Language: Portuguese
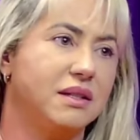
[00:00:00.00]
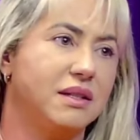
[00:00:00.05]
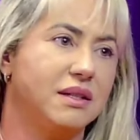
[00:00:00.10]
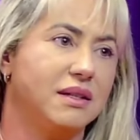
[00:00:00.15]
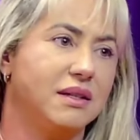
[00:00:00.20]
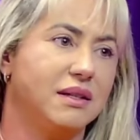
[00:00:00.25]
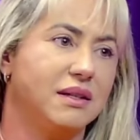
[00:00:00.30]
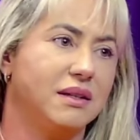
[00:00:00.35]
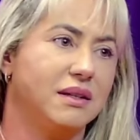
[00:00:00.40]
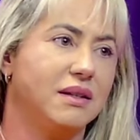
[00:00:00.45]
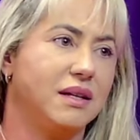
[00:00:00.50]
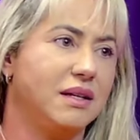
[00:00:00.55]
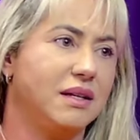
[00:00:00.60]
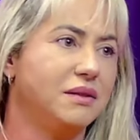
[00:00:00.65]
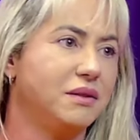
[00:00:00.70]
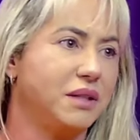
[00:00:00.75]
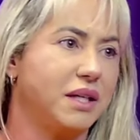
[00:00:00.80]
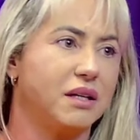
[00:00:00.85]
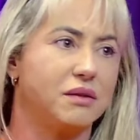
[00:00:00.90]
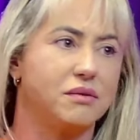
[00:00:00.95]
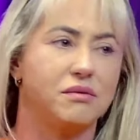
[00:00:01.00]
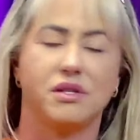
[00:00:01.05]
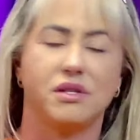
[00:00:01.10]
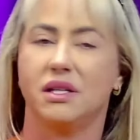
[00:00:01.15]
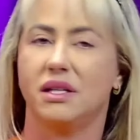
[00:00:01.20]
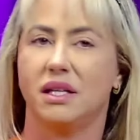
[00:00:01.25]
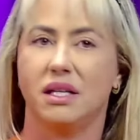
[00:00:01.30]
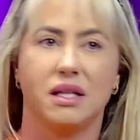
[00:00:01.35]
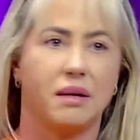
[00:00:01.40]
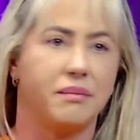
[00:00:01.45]
uhum. né? Eu quero
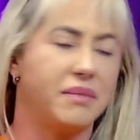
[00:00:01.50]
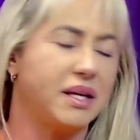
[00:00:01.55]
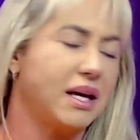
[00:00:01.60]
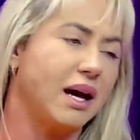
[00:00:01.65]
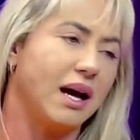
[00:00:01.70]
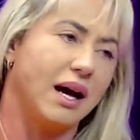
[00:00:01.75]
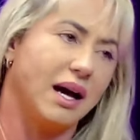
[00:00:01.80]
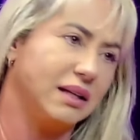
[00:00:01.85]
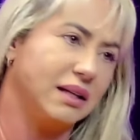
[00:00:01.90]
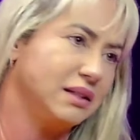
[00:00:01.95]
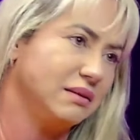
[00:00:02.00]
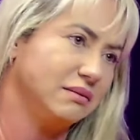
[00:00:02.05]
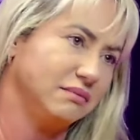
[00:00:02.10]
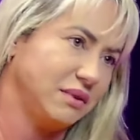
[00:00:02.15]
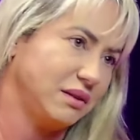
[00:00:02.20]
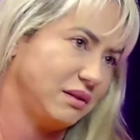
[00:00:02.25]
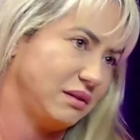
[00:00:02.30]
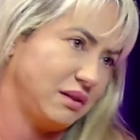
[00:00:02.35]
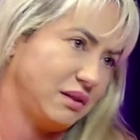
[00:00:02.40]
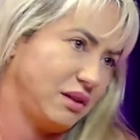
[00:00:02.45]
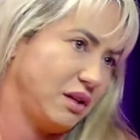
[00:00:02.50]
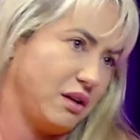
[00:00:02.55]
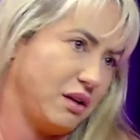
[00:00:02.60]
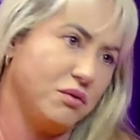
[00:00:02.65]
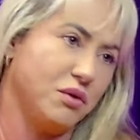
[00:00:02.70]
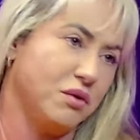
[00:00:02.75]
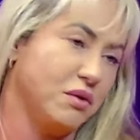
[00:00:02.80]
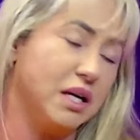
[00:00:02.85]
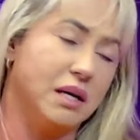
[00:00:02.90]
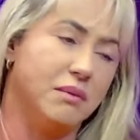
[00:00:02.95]
seguir na minha área, que
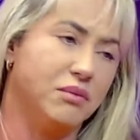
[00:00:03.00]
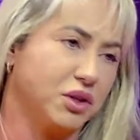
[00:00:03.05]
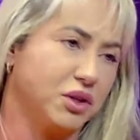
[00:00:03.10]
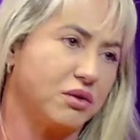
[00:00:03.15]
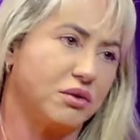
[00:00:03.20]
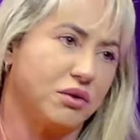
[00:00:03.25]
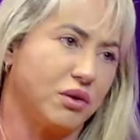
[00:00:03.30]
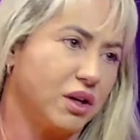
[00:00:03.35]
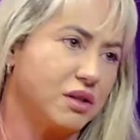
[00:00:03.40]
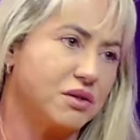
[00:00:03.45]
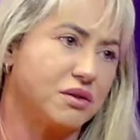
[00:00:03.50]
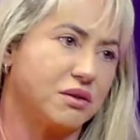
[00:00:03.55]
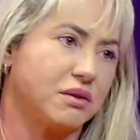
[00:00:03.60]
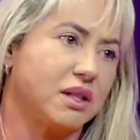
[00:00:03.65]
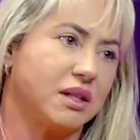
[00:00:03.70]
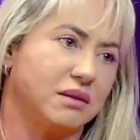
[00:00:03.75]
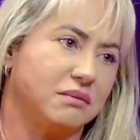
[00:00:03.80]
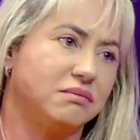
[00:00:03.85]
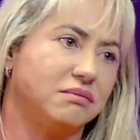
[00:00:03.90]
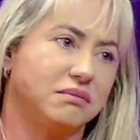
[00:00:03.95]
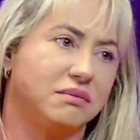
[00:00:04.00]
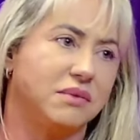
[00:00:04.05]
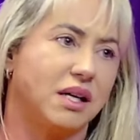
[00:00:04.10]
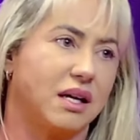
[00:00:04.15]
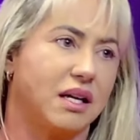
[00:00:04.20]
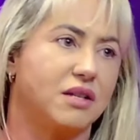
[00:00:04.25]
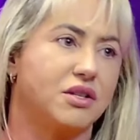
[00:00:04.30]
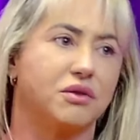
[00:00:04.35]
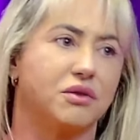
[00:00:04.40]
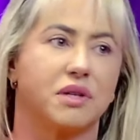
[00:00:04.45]
eu amo, que eu gosto, que é a
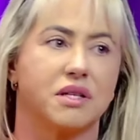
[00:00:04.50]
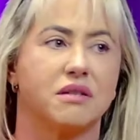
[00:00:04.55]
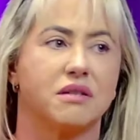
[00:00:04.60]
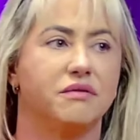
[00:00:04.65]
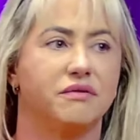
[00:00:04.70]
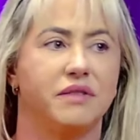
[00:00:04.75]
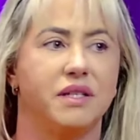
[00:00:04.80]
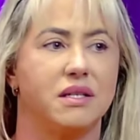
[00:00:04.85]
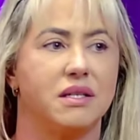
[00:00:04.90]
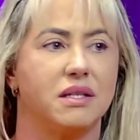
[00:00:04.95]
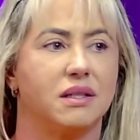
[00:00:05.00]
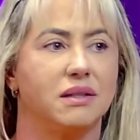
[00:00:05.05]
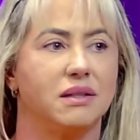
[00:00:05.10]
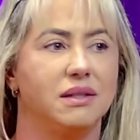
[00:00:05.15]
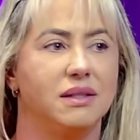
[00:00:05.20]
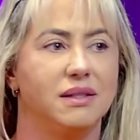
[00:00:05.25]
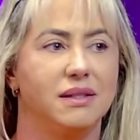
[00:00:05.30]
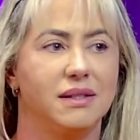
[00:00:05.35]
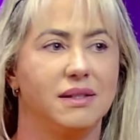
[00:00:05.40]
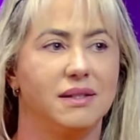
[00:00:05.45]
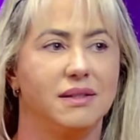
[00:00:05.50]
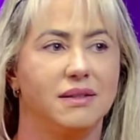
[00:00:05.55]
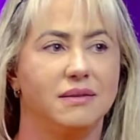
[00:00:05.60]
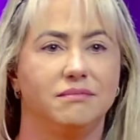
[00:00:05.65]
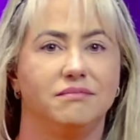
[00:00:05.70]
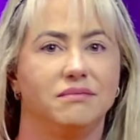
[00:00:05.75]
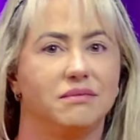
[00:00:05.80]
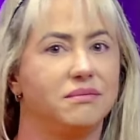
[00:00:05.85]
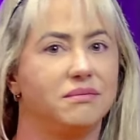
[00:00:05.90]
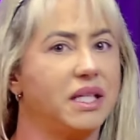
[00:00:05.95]
área de educação física.
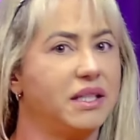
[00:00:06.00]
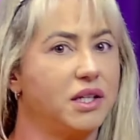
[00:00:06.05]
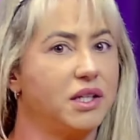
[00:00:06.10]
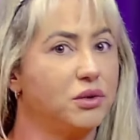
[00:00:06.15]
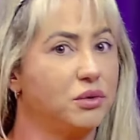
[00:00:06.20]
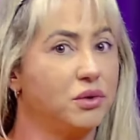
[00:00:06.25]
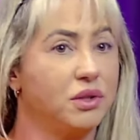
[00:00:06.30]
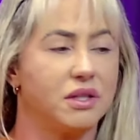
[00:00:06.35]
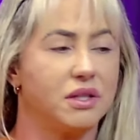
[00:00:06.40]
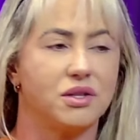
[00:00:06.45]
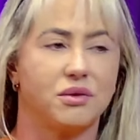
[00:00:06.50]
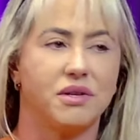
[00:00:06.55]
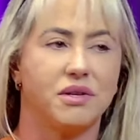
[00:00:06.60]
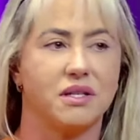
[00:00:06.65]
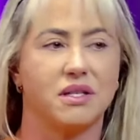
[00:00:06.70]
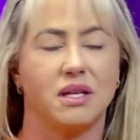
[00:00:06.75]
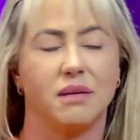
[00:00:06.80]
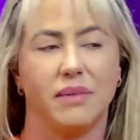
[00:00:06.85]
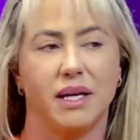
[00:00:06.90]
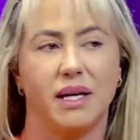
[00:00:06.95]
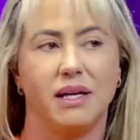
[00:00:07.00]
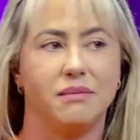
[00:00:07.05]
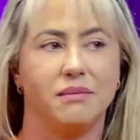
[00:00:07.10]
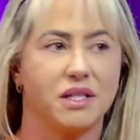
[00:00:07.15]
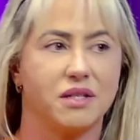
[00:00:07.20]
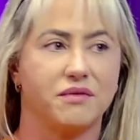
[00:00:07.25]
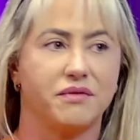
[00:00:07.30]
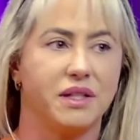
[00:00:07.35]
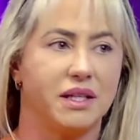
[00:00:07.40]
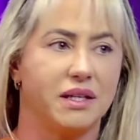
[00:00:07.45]
Pretendo outras coisas também,
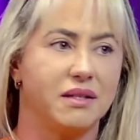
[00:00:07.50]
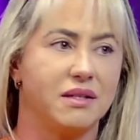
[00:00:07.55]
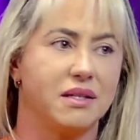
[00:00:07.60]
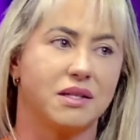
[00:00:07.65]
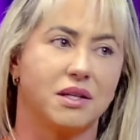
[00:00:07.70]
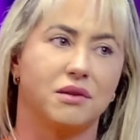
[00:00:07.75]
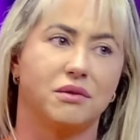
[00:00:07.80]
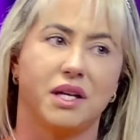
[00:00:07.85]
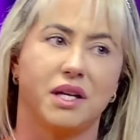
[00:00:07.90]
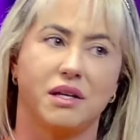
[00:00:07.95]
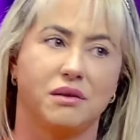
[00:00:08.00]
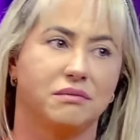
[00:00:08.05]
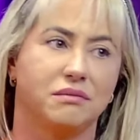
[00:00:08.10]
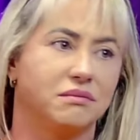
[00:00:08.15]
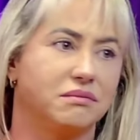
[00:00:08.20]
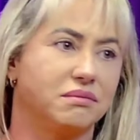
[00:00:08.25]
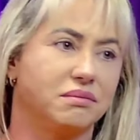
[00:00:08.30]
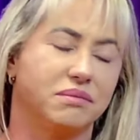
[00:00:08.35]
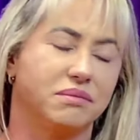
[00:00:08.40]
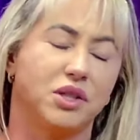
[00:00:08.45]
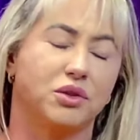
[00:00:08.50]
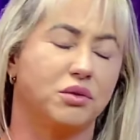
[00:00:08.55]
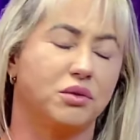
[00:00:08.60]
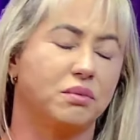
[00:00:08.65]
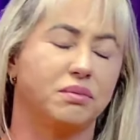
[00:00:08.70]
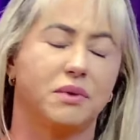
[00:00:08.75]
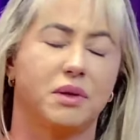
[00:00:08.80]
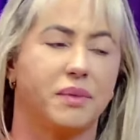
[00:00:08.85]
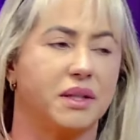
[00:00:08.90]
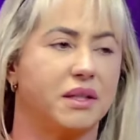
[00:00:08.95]
mas finanças que eu tenho, que eu, tô,
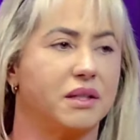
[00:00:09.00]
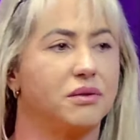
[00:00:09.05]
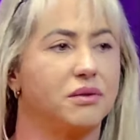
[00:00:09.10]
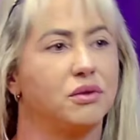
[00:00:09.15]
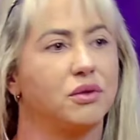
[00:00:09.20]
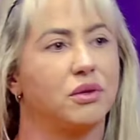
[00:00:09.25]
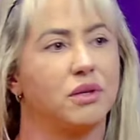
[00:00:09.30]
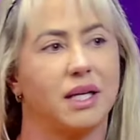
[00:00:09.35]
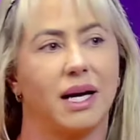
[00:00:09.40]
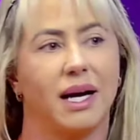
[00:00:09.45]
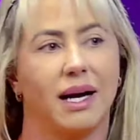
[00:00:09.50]
que eu pretendo tocar.